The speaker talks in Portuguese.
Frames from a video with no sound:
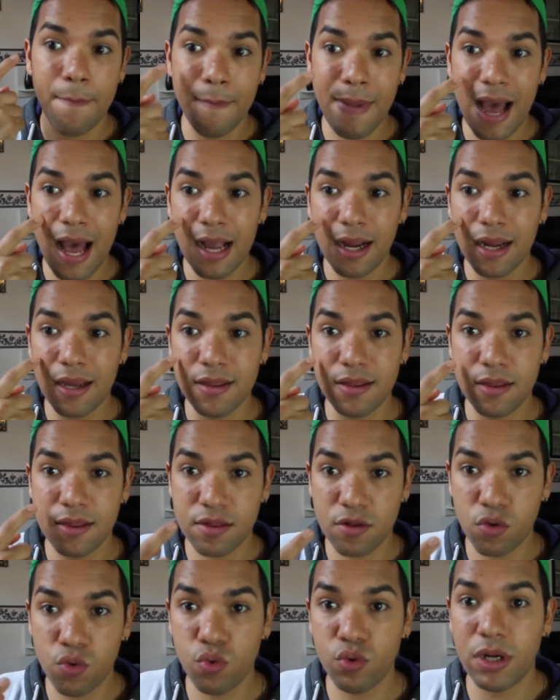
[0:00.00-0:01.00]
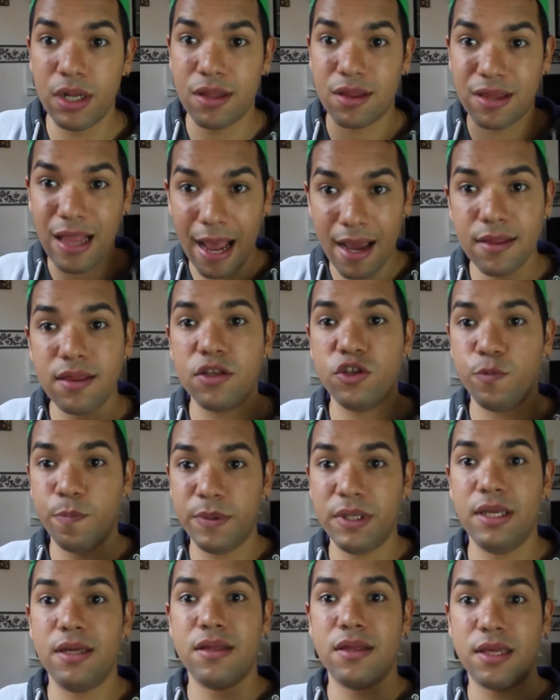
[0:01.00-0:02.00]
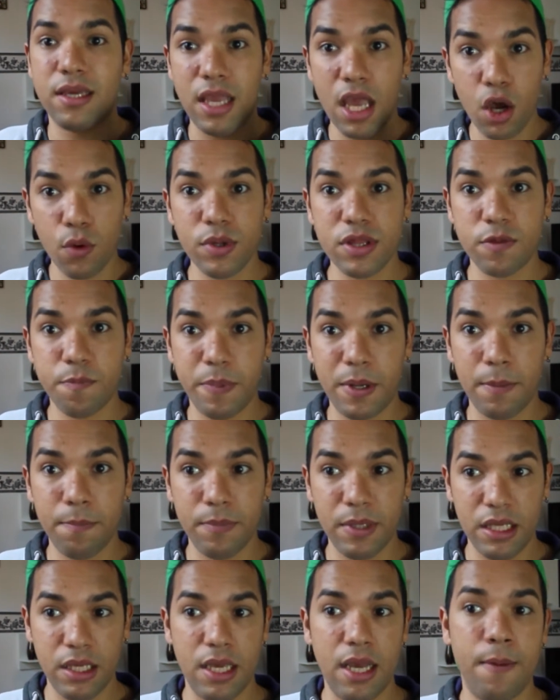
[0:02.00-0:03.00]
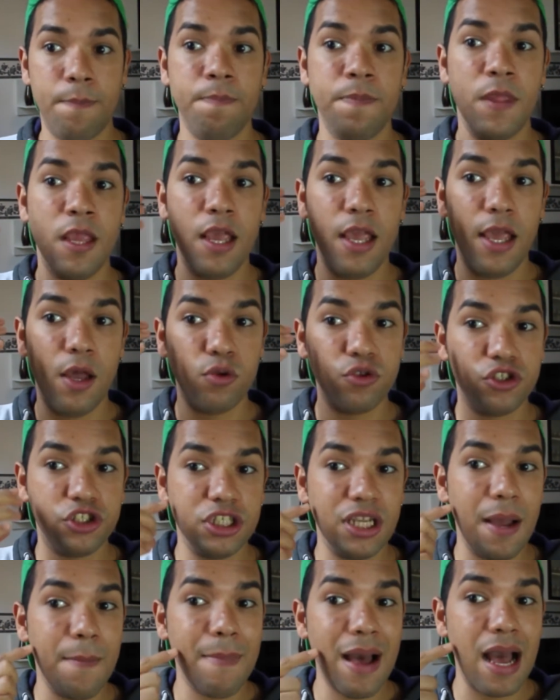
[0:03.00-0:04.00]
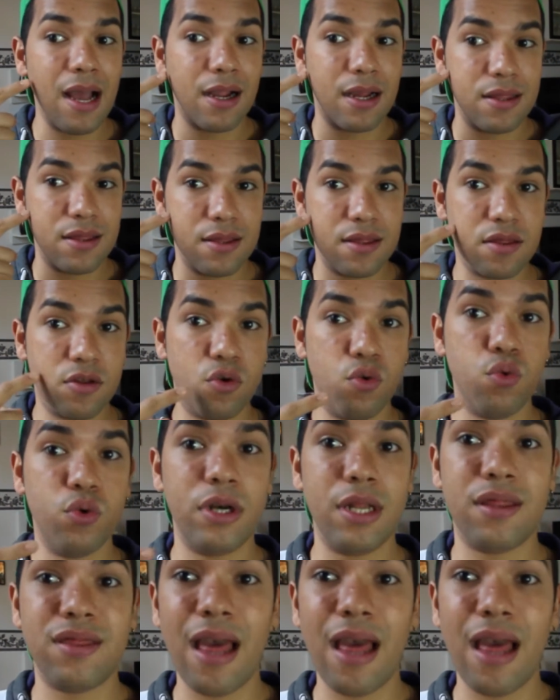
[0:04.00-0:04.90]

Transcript: marcas escuras das espinhas que eu espremia, eu tinha marcas escuras.